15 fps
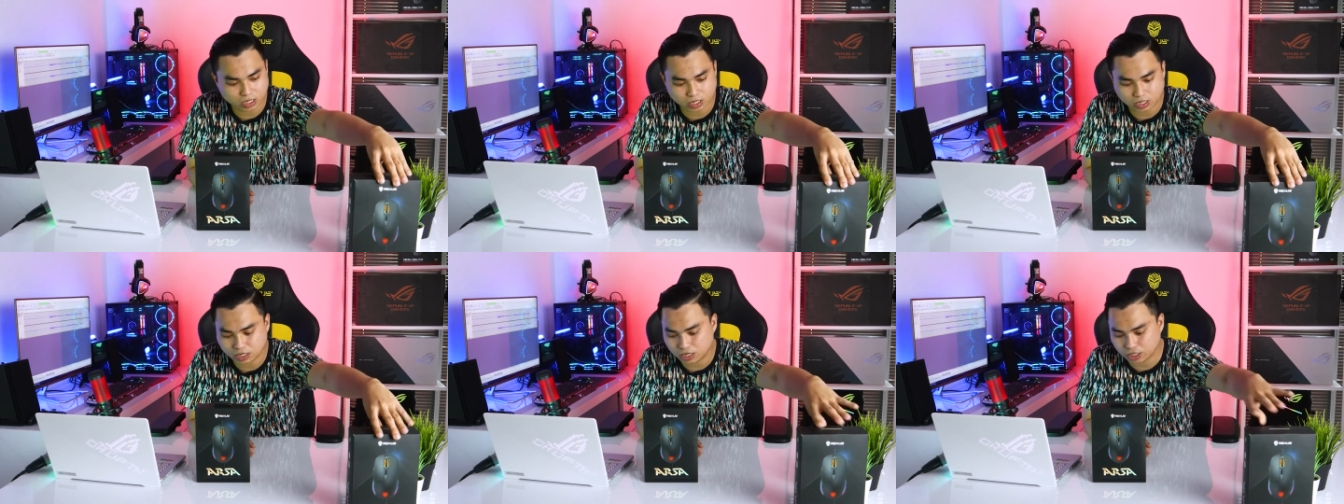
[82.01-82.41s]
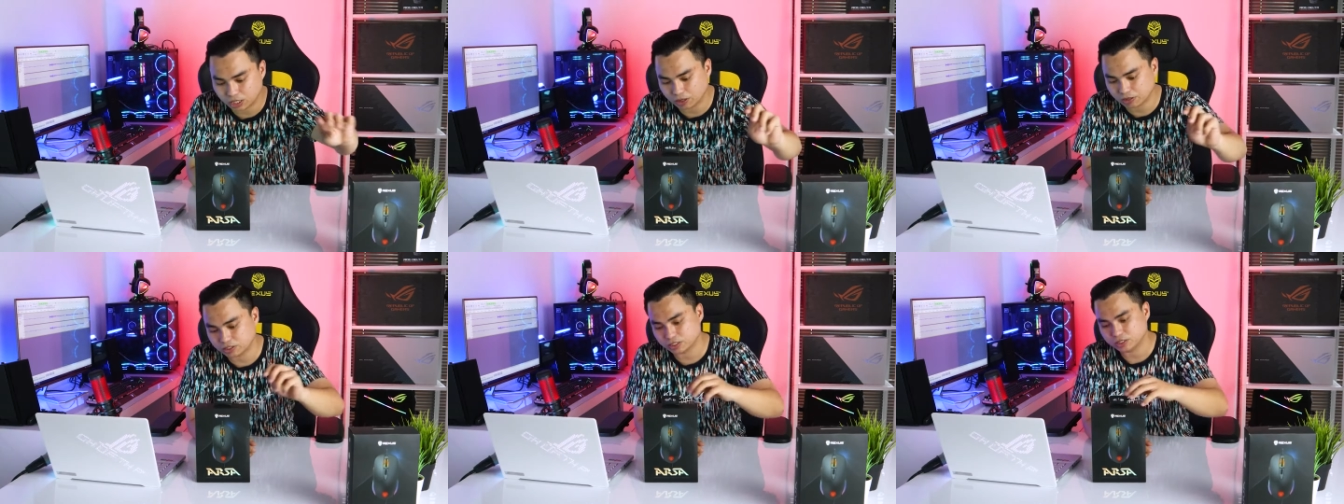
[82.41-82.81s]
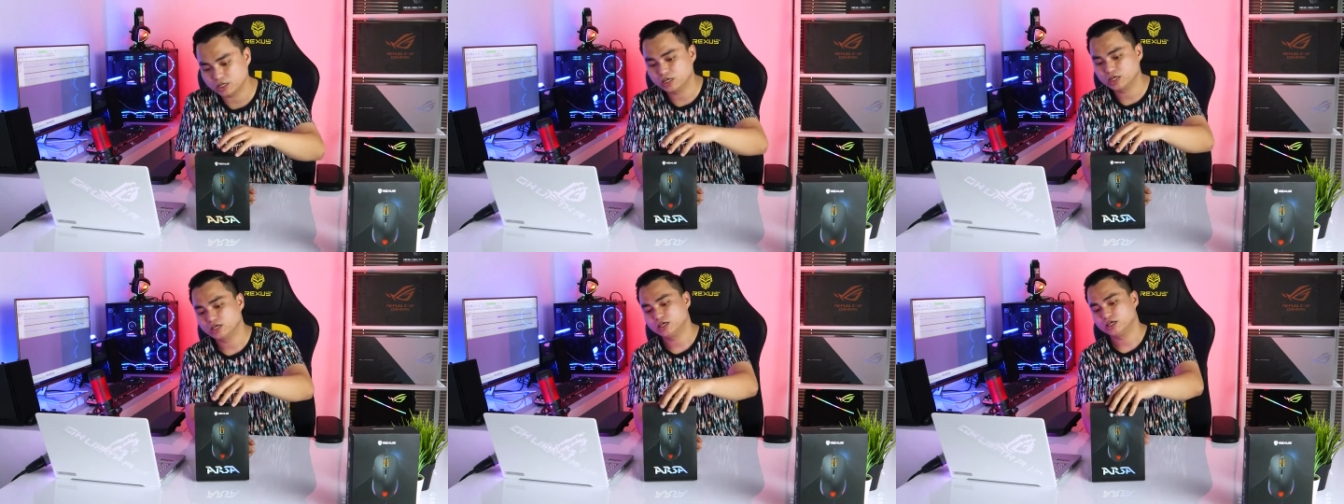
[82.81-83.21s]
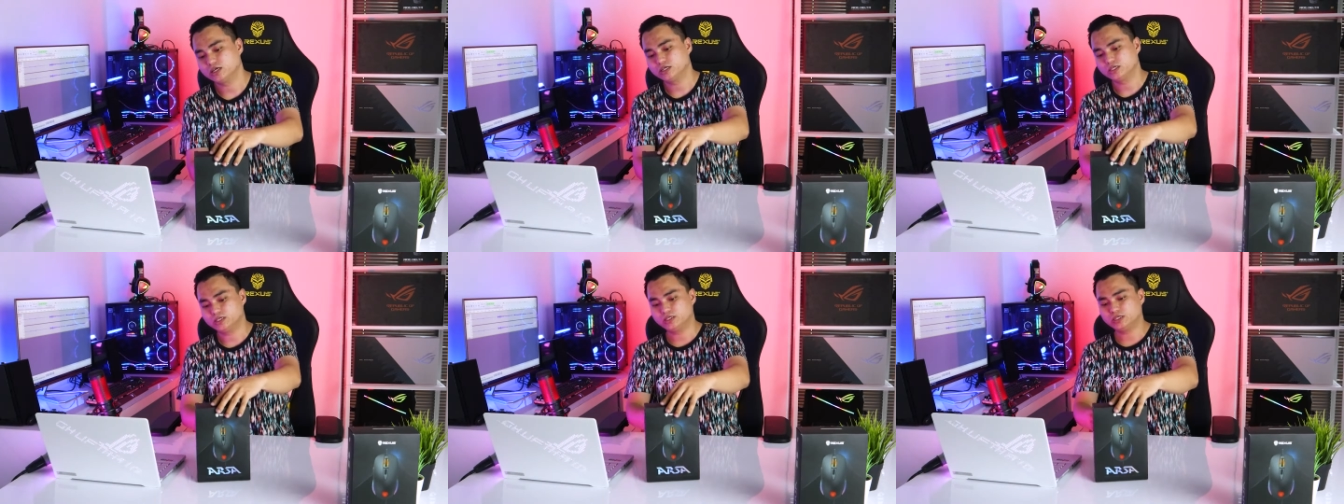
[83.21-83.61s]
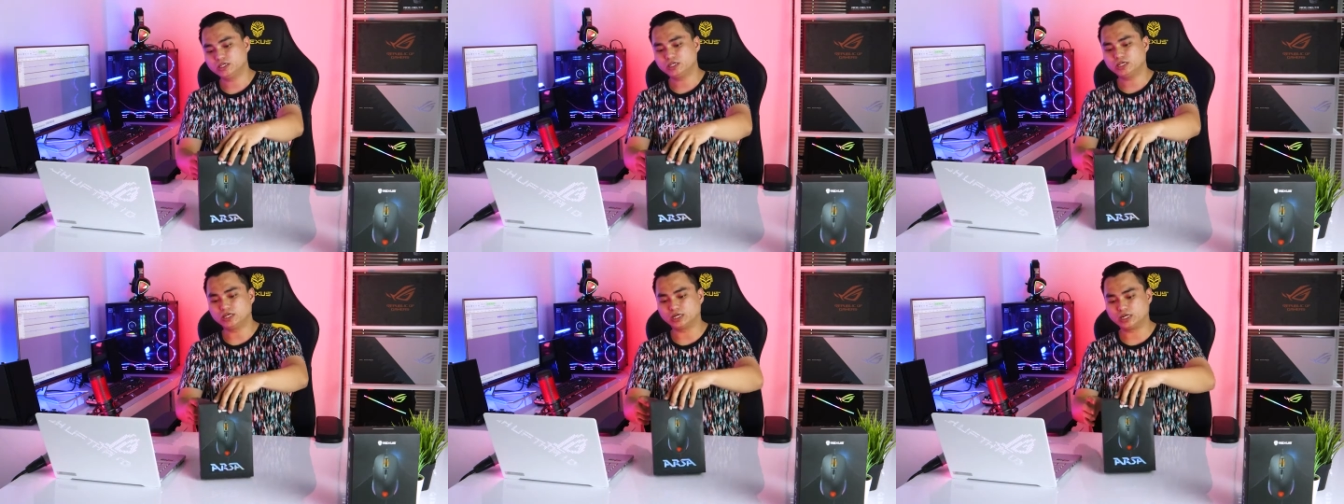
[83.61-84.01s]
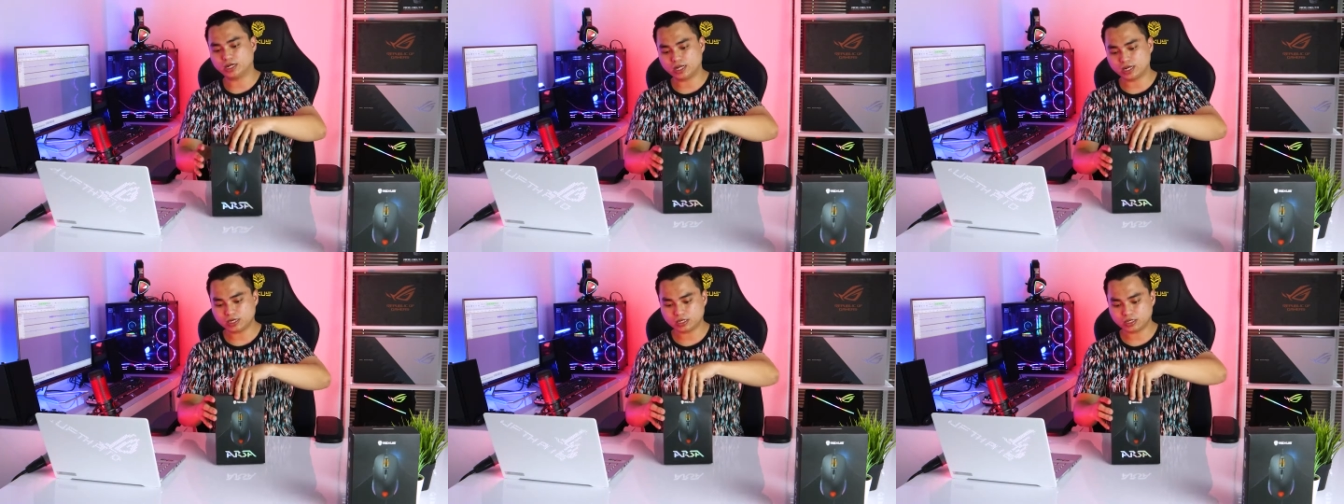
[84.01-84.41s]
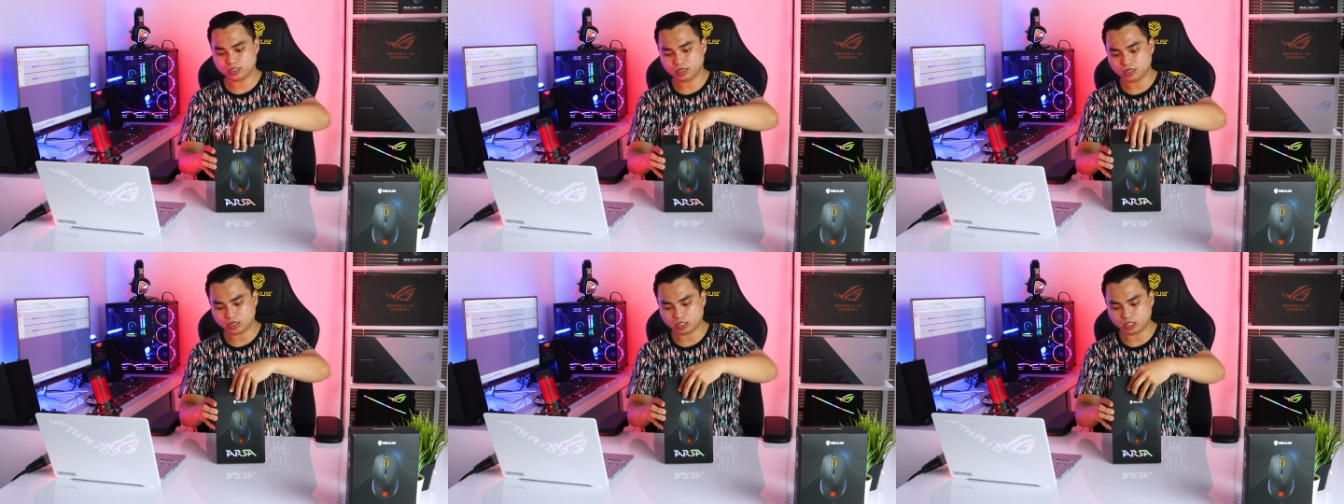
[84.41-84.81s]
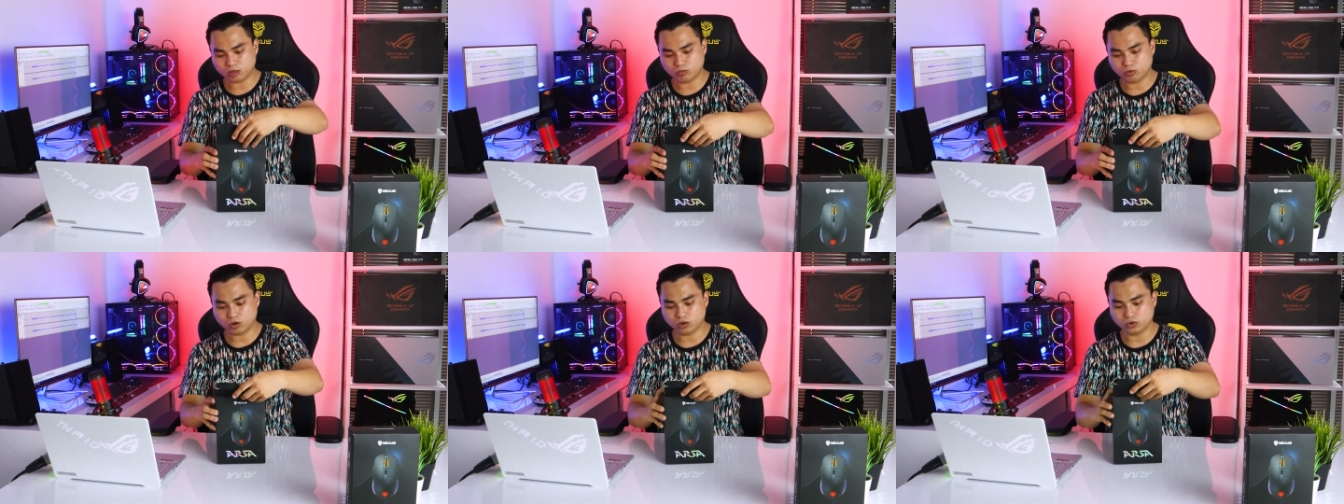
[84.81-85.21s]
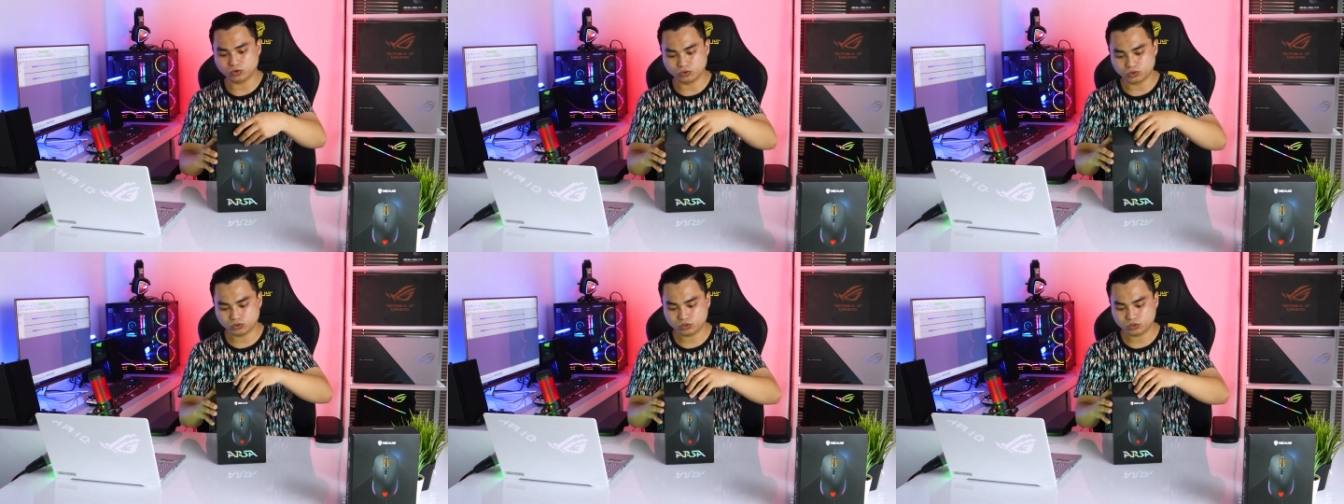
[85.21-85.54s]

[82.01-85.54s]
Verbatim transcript: Ini kita singkirkan, kita buka dulu.